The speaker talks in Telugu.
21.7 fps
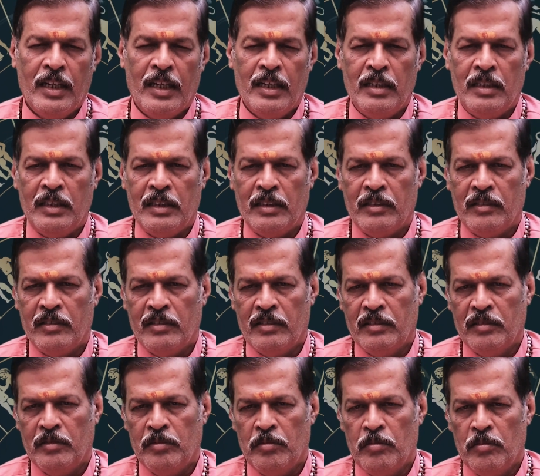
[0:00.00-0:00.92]
దాన్ని
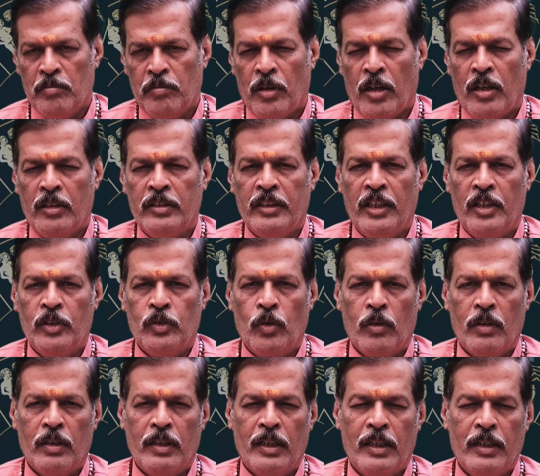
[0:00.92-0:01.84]
బాగు
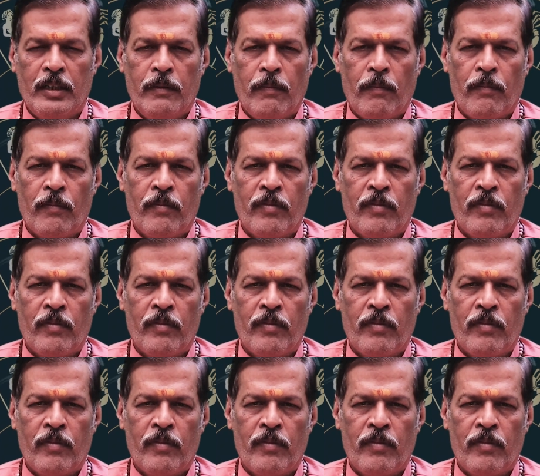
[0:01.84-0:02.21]
చేసుకోవడం కానీ